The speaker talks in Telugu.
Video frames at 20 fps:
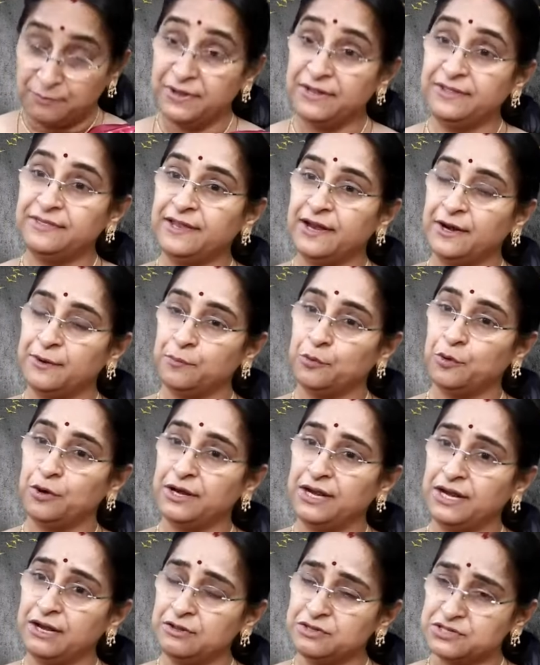బిందెడు
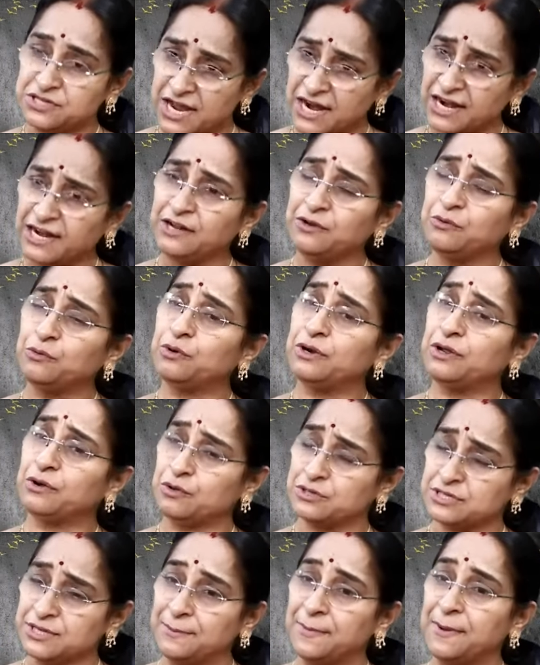మొహరీలు జాకెట్ గుడ్డ
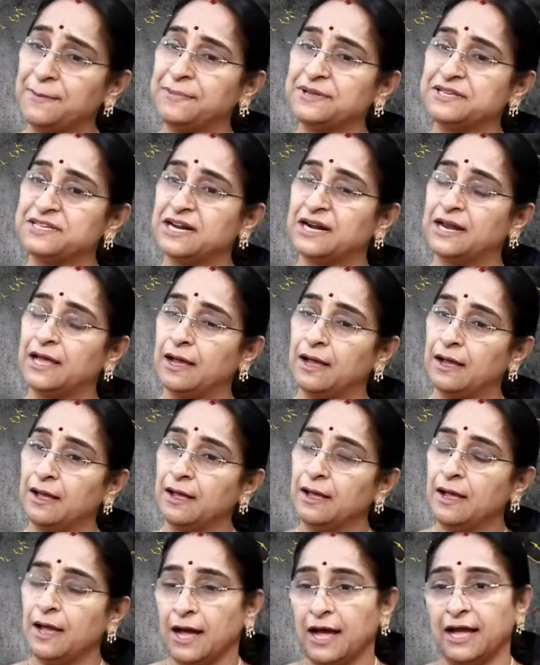కోసం పంపించాడా
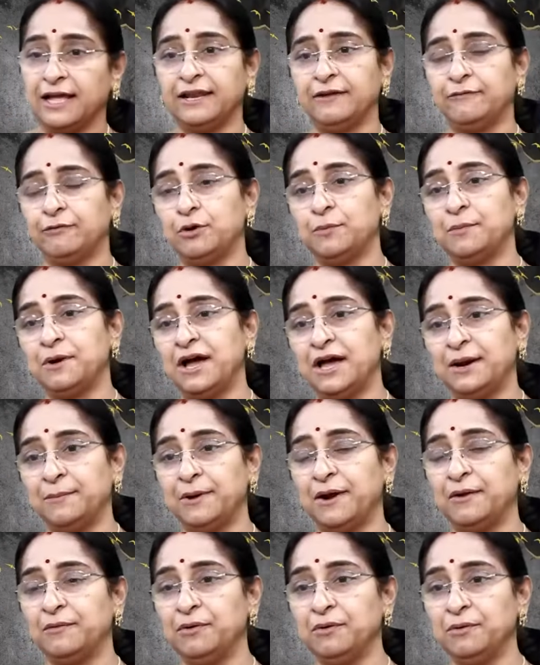ఆయన ఎవరో
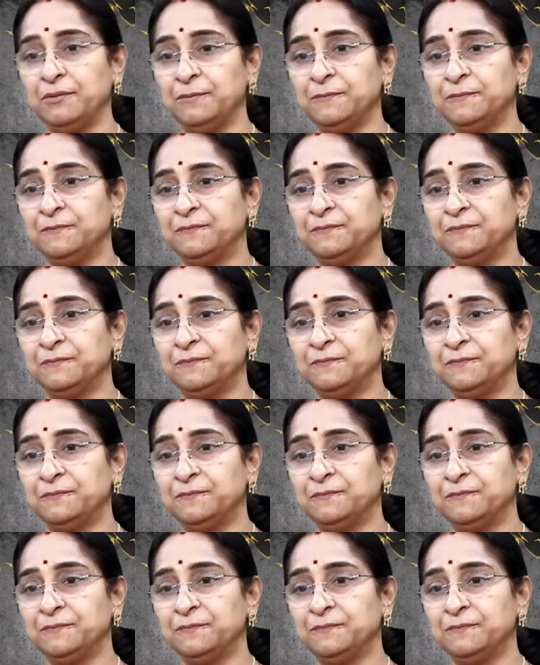మహానుభావుడు